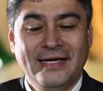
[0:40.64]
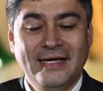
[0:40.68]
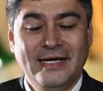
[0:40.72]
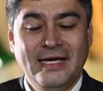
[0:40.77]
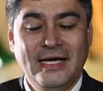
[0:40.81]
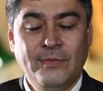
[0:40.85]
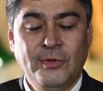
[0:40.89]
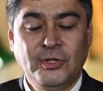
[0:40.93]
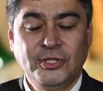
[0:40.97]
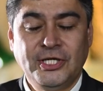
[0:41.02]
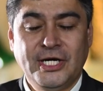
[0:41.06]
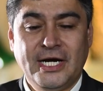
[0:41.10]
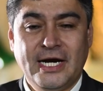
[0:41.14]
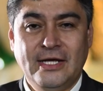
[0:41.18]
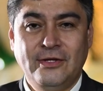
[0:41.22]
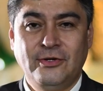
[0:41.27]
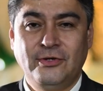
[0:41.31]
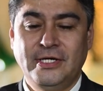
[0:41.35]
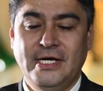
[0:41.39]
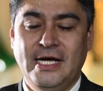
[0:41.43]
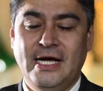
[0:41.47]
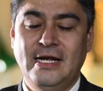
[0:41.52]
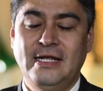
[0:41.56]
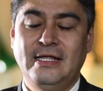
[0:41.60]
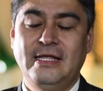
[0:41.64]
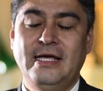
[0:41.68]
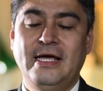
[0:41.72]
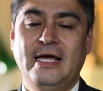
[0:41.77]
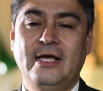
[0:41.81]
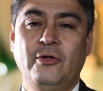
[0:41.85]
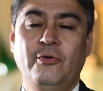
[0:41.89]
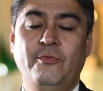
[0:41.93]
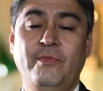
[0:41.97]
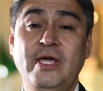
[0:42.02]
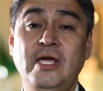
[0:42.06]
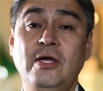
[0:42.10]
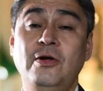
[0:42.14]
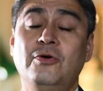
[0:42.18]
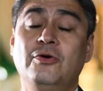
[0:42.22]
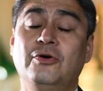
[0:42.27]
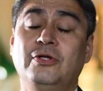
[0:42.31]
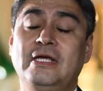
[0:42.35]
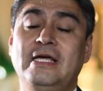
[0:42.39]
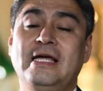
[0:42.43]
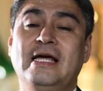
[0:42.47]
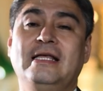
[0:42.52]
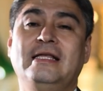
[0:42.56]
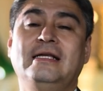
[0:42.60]
Hemos llegado ya al día domingo,
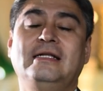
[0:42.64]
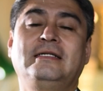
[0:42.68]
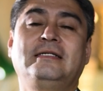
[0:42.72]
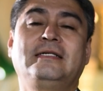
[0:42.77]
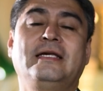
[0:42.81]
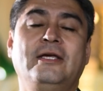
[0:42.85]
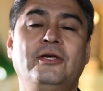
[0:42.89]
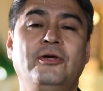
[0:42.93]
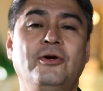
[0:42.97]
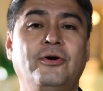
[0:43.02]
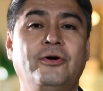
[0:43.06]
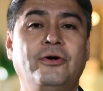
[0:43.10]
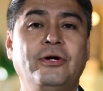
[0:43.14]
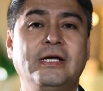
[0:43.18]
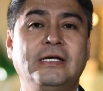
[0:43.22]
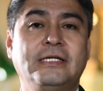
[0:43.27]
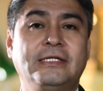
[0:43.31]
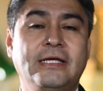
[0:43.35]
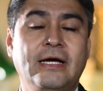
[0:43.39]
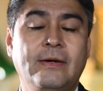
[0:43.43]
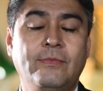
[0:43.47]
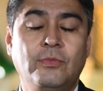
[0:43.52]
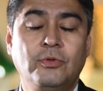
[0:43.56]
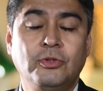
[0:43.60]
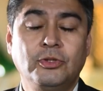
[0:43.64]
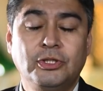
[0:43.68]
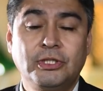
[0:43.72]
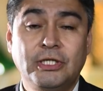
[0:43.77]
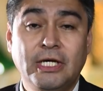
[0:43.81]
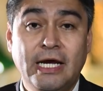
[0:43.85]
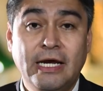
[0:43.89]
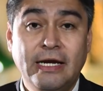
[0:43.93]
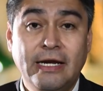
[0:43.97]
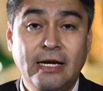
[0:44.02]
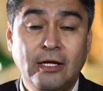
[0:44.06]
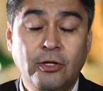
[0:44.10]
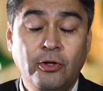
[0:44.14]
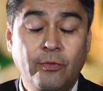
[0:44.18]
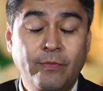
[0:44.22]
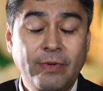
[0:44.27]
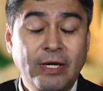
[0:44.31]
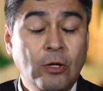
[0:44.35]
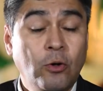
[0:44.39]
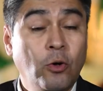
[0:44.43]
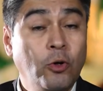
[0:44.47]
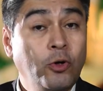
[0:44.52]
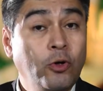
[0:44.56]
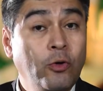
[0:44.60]
día del Señor, estamos en el
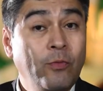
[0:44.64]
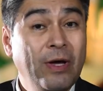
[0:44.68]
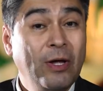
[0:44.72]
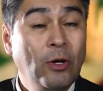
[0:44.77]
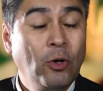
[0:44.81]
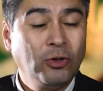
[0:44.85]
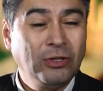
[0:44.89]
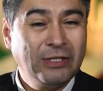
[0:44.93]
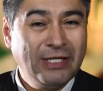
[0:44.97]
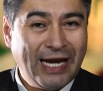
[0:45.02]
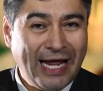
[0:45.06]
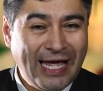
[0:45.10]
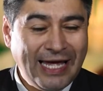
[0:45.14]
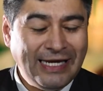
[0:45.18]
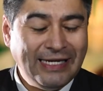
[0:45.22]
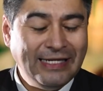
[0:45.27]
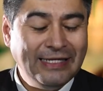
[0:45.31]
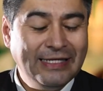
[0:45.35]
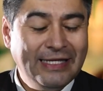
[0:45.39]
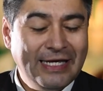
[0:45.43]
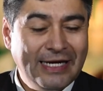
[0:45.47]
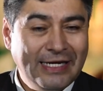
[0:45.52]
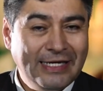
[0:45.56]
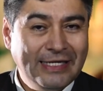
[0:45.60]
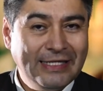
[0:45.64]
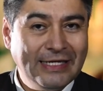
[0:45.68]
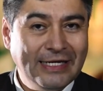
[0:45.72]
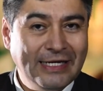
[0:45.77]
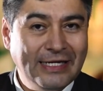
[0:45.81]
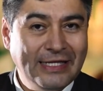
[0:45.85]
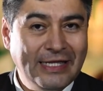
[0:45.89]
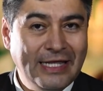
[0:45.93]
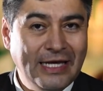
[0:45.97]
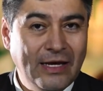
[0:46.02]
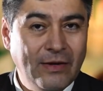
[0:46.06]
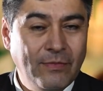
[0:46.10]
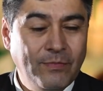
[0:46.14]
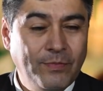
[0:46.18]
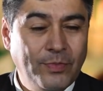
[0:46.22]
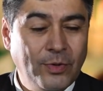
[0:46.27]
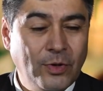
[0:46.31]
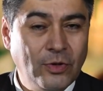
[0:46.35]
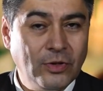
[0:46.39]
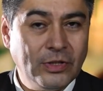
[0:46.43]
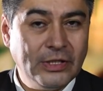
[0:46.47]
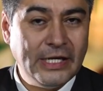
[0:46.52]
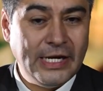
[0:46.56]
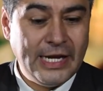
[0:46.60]
domingo número 30 del tiempo
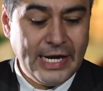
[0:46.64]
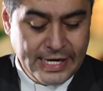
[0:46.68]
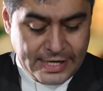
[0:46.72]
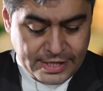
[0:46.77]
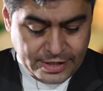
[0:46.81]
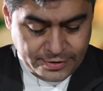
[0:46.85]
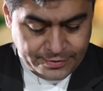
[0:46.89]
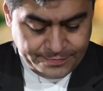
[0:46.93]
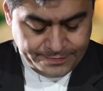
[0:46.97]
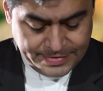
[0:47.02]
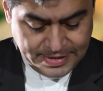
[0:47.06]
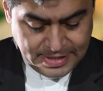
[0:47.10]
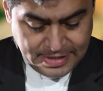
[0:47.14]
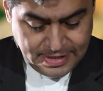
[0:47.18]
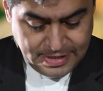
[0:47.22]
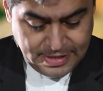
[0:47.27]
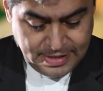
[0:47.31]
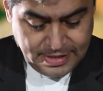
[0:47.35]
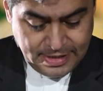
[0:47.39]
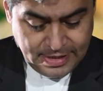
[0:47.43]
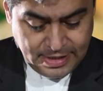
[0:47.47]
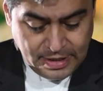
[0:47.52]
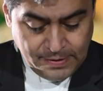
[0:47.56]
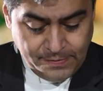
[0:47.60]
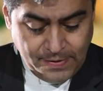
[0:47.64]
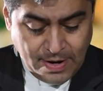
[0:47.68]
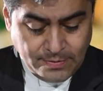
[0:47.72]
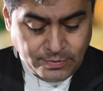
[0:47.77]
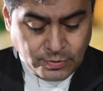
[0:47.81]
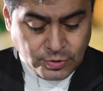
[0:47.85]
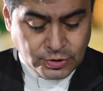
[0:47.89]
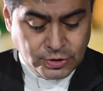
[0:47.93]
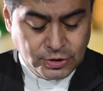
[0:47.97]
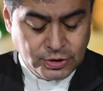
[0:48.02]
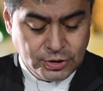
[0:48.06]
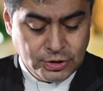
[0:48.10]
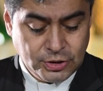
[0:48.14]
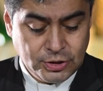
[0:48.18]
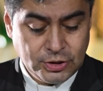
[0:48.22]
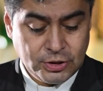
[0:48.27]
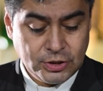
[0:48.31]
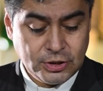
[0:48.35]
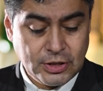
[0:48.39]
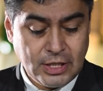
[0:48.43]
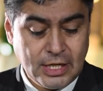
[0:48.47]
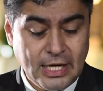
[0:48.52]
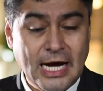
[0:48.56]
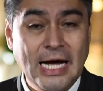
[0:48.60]
ordinario y
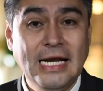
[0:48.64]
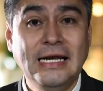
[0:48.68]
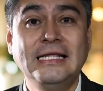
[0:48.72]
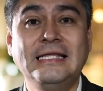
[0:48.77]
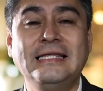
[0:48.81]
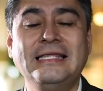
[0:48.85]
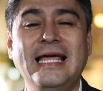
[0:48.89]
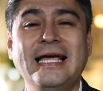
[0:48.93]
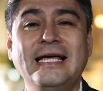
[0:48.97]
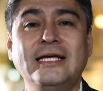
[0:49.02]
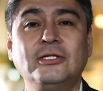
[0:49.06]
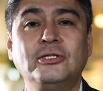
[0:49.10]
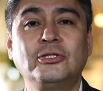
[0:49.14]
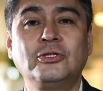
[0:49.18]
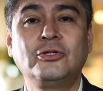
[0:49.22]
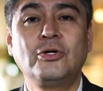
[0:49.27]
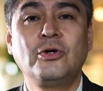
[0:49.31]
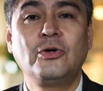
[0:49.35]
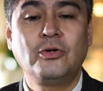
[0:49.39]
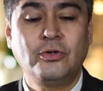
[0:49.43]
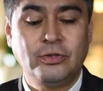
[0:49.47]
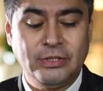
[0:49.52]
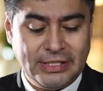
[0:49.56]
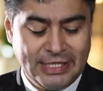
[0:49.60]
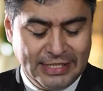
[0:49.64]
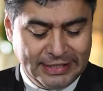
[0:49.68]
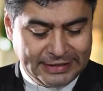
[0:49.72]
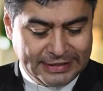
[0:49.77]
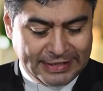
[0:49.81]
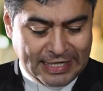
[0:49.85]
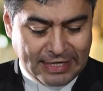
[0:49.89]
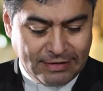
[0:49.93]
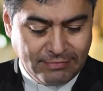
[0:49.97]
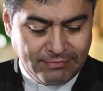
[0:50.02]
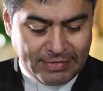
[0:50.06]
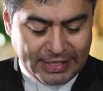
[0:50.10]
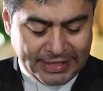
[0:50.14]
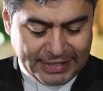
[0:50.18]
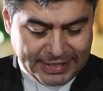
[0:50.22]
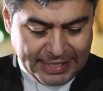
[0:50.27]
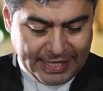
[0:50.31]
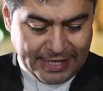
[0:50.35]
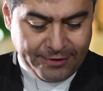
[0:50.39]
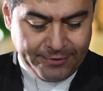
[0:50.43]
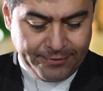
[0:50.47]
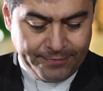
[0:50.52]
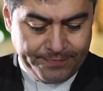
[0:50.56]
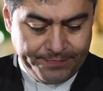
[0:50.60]
vamos al texto de San
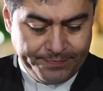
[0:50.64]
Mateo.